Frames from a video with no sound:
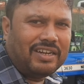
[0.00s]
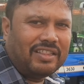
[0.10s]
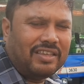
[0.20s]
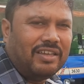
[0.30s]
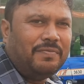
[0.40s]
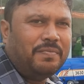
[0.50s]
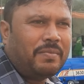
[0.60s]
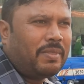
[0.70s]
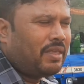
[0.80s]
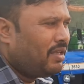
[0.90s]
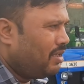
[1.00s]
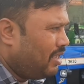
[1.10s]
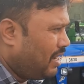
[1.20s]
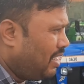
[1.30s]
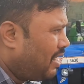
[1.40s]
लेना चाहते हैं
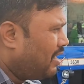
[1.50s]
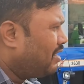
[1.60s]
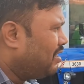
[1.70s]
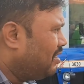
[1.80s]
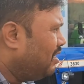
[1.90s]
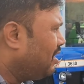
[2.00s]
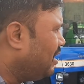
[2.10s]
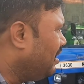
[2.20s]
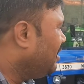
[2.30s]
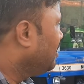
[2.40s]
या नया ट्रैक्टर देख रहे